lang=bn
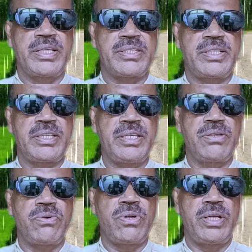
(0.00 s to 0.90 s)
টেস্টেকিং
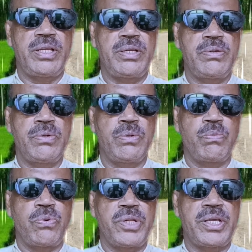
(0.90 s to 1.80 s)
করলেন
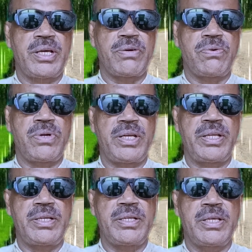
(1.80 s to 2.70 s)
পরীক্ষা
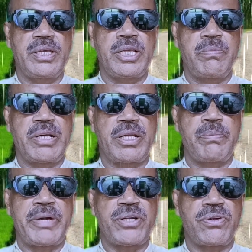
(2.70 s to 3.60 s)
করলেন এবং
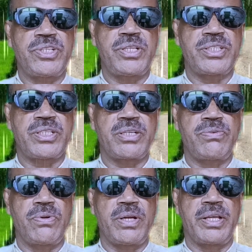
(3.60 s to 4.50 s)
রেপাটারিজেশন
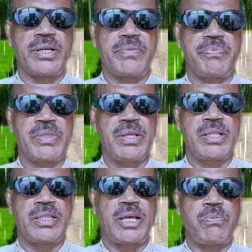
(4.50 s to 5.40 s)
করলেন
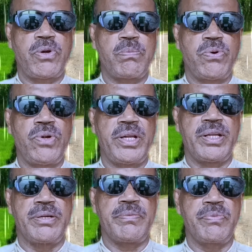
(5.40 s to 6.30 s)
তারপর
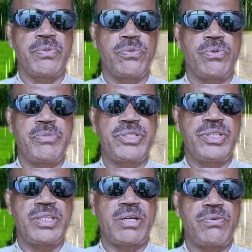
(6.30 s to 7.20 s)
বললেন তুমি
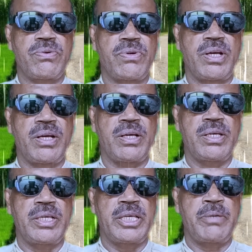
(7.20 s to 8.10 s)
চিন্তা করো না
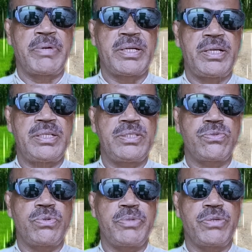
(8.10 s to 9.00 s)
হেপাটাইটিস
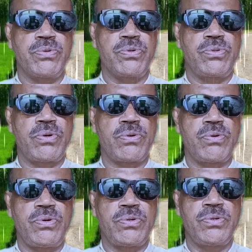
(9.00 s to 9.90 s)
খুবই গুরুতর
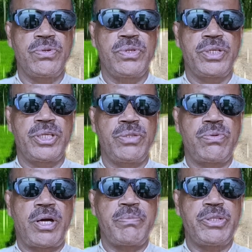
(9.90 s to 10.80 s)
রোগ
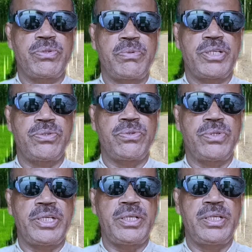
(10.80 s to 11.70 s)
কিন্তু আমি তোমার
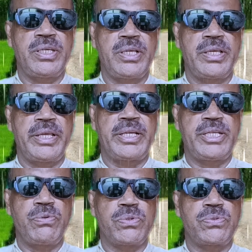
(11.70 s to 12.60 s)
জন্যে
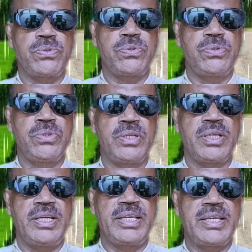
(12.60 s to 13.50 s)
একটি ওষুধ
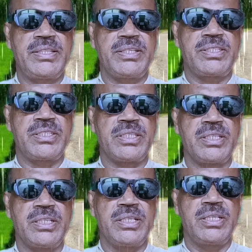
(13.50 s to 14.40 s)
লিখে দিচ্ছি
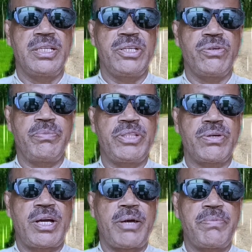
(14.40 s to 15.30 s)
নিয়মিত
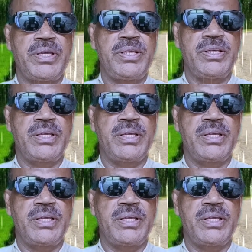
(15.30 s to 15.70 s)
খাবে